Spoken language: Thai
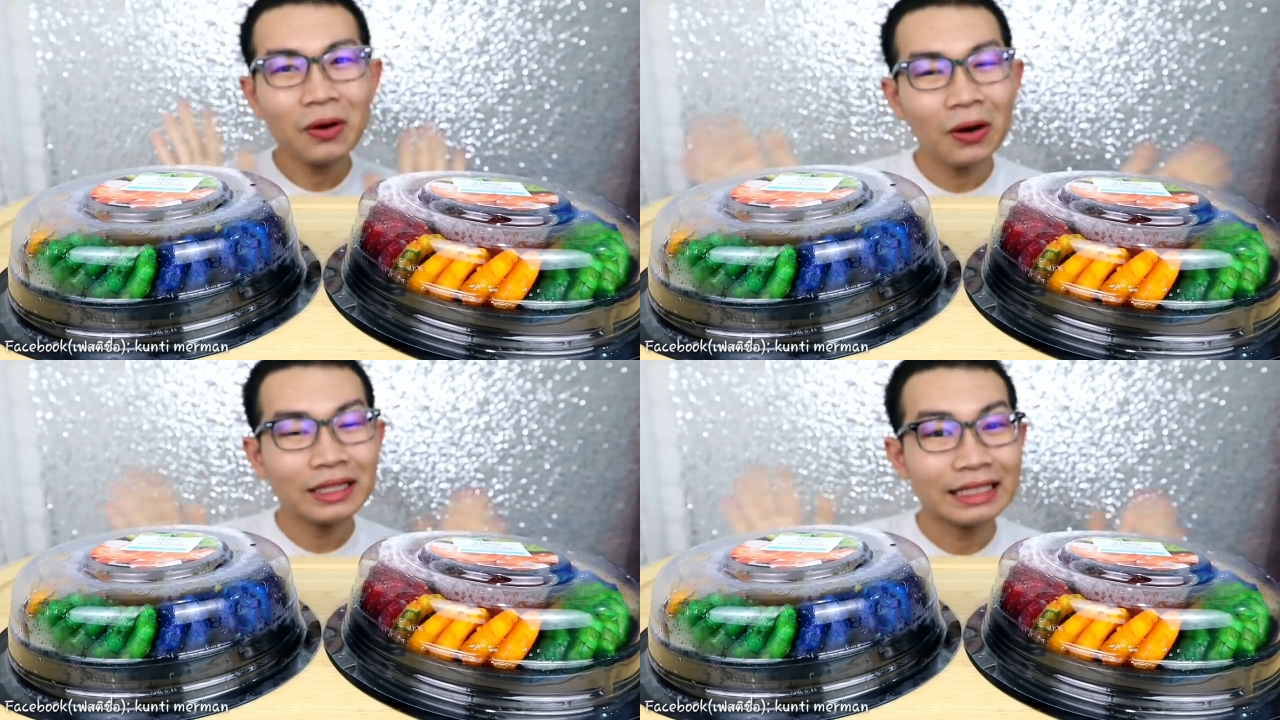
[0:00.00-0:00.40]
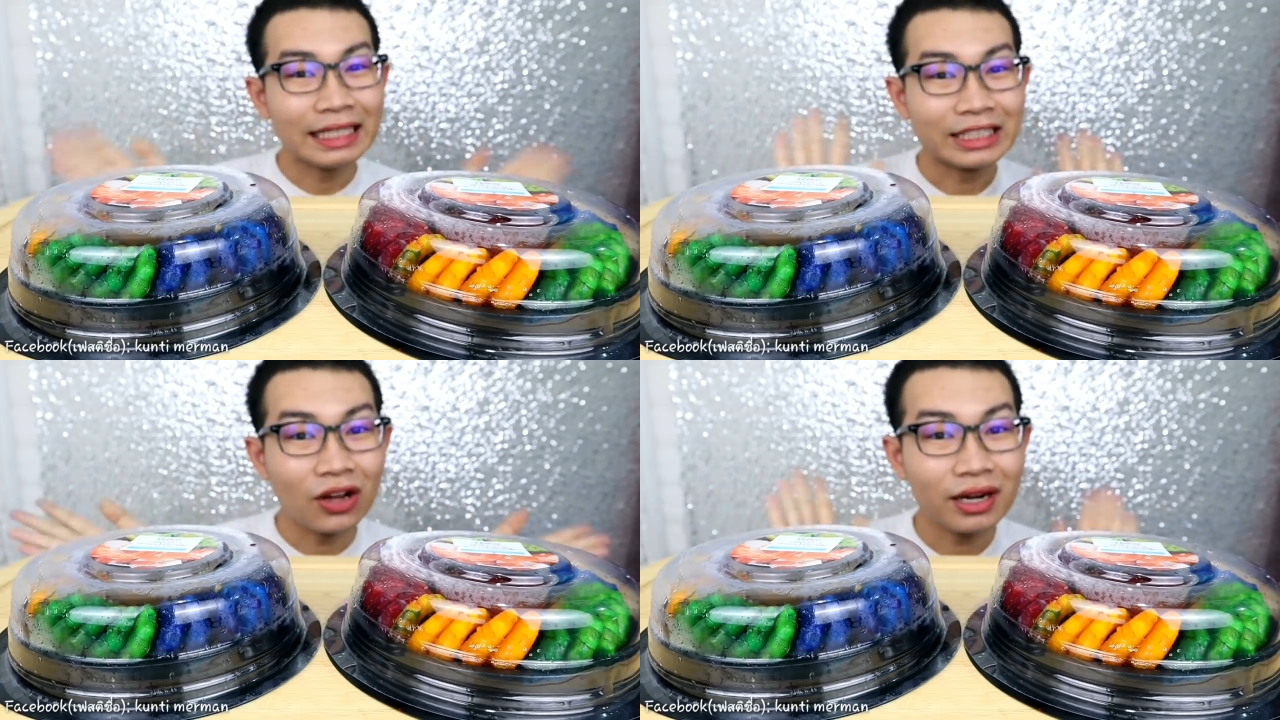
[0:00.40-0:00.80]
กคนยิน
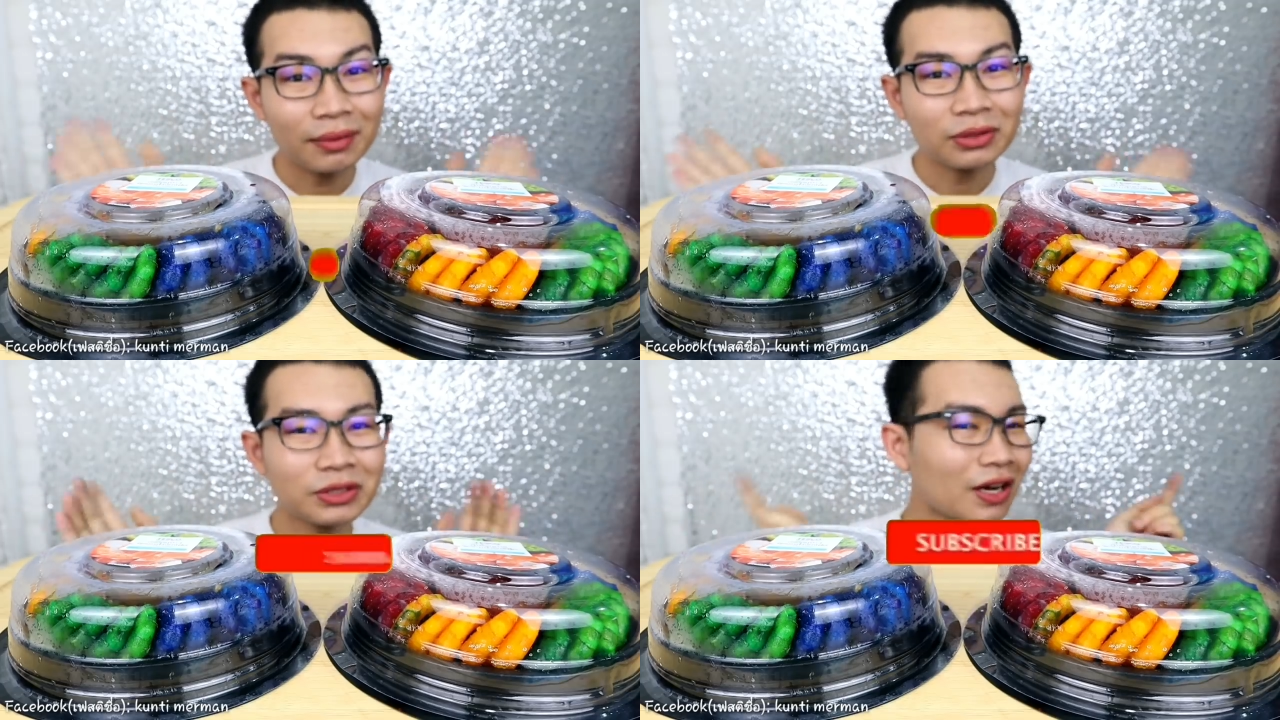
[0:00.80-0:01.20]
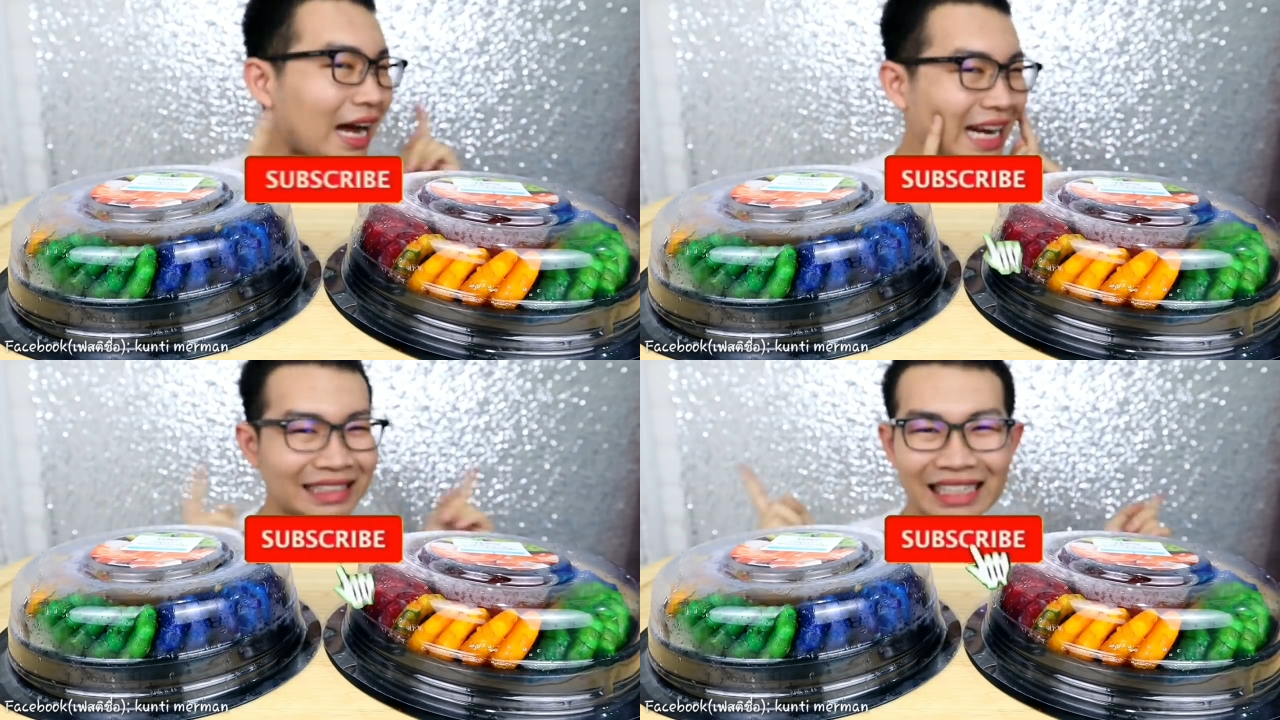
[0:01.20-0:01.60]
ดีต้อนรับเข้าสู่ช่อง
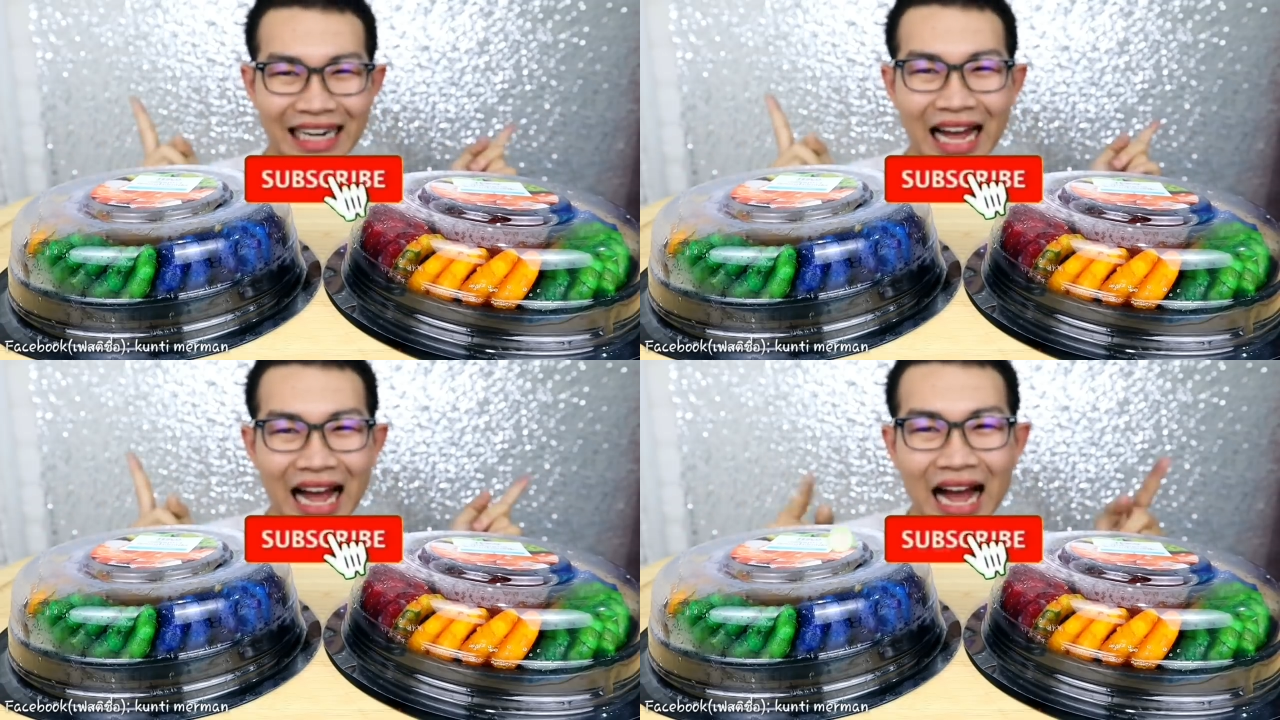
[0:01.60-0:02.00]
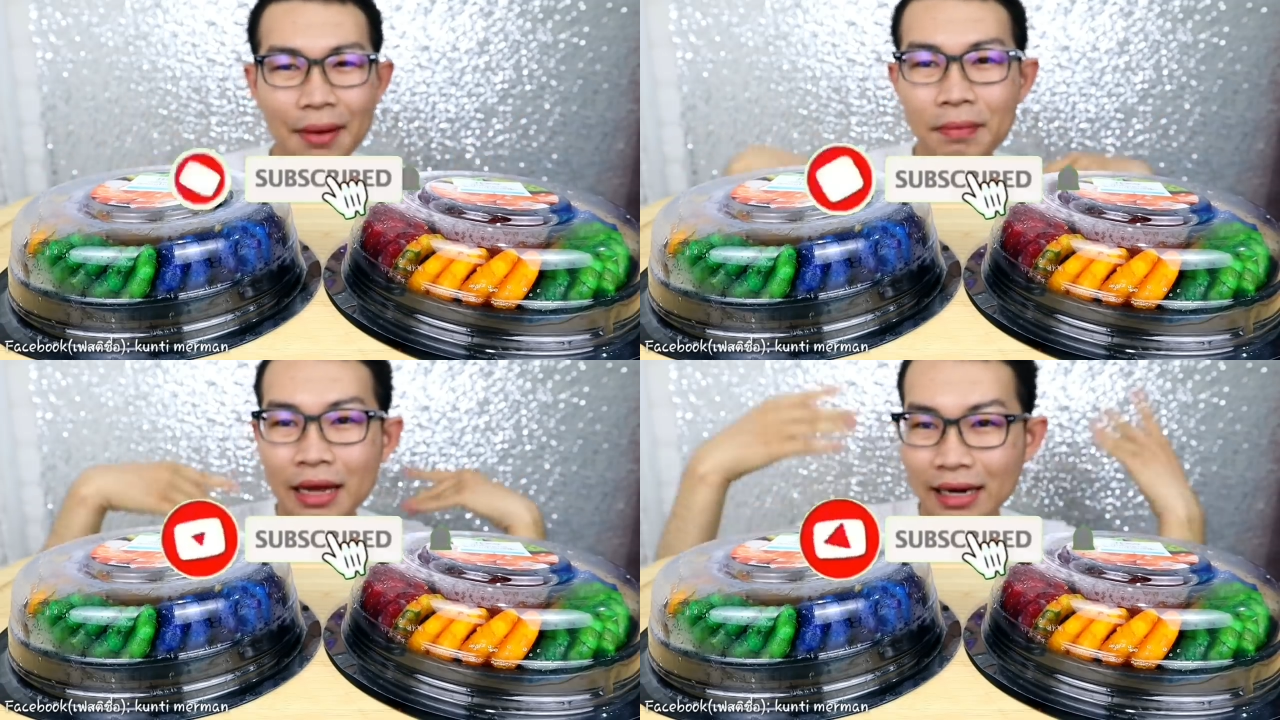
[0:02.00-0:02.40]
ขันตินะครับ